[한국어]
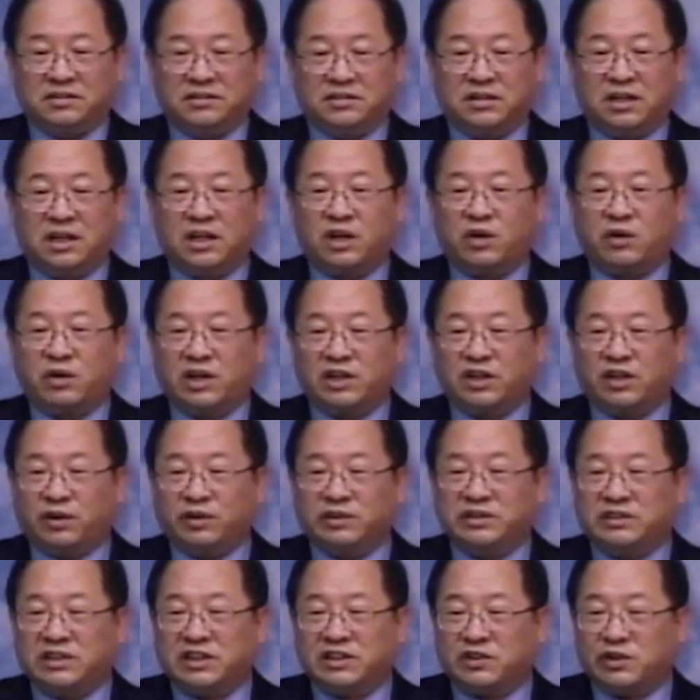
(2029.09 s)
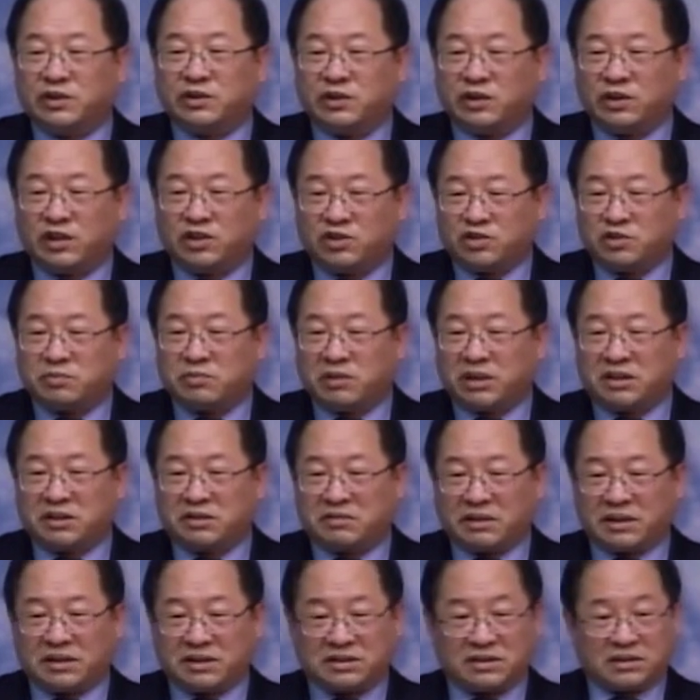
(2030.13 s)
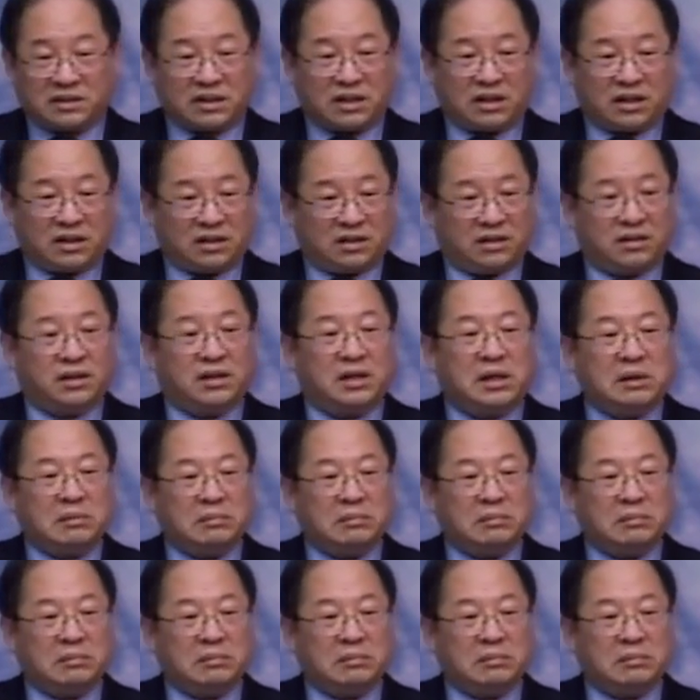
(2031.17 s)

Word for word: 세례 요한이 언제 성령의 충만을 받았을까?